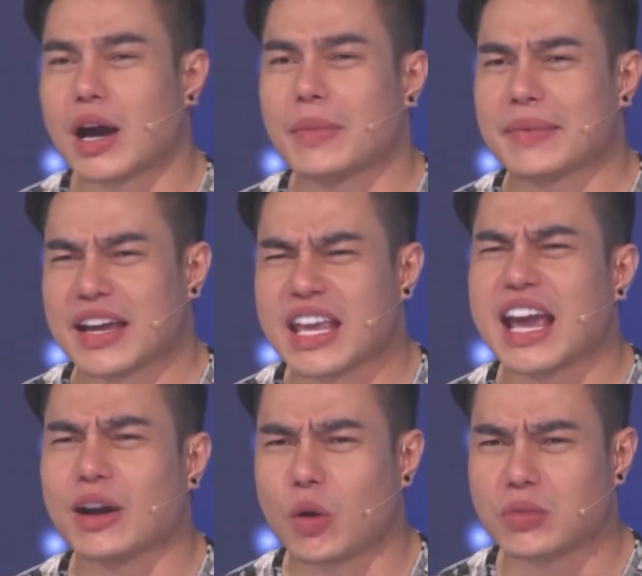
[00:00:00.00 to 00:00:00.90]
không em nghĩ
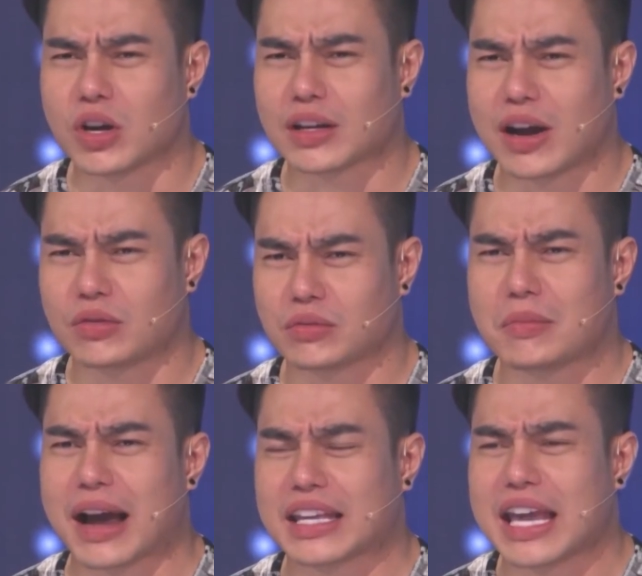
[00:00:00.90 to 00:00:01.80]
chị hát cũng được đâu
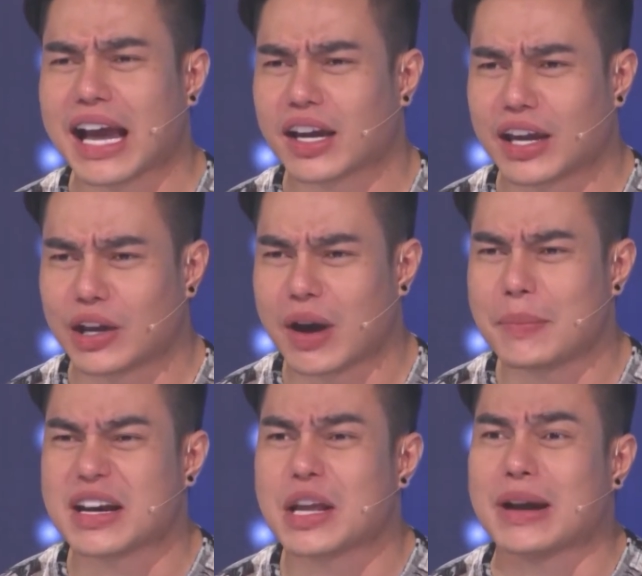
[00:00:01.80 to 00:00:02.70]
mặt chị hát kỳ
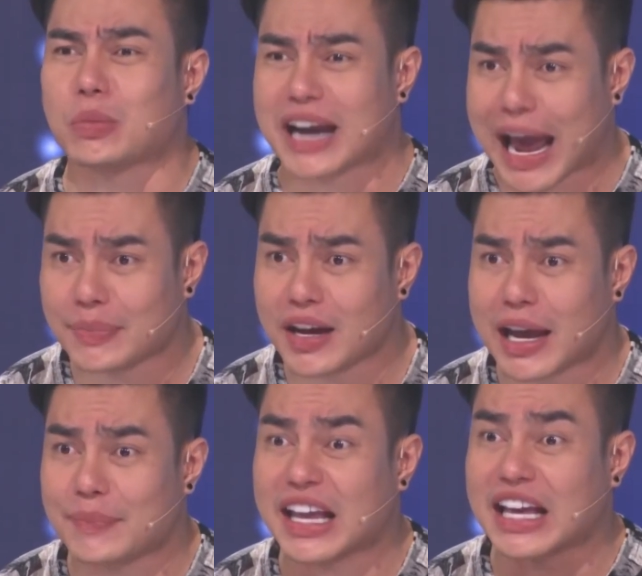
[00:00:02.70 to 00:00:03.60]
quá bà như mà đọc rap á
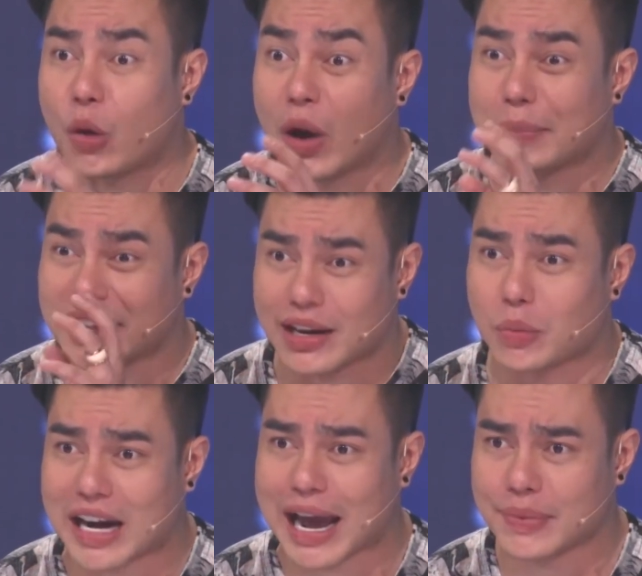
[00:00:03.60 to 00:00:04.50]
em thấy cái khẩu hình bà như
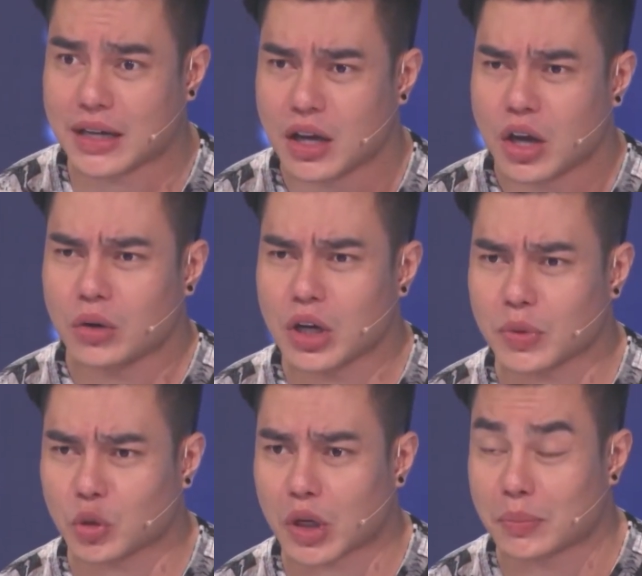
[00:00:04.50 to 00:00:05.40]
đọc rap á quá
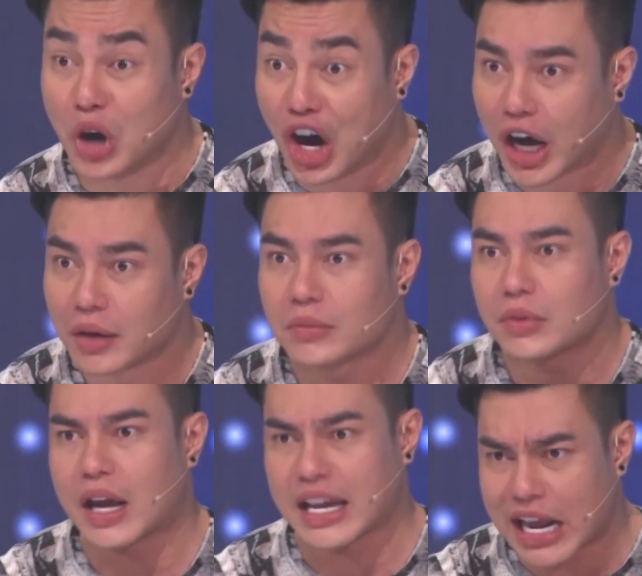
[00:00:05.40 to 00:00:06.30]
bà đọc mưa
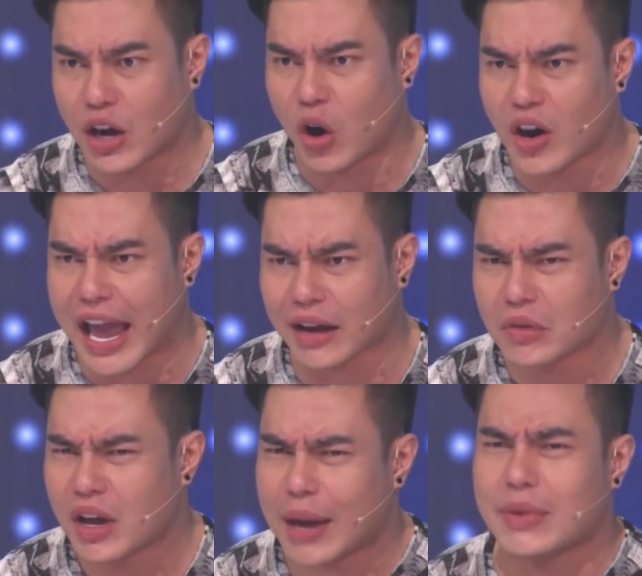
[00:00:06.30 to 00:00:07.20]
thấy vậy là rõ ràng
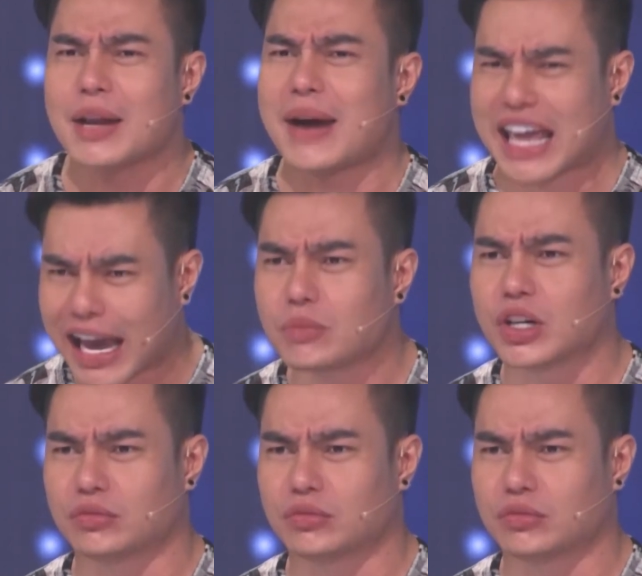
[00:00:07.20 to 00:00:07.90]
em nghĩ là bà này hát cũng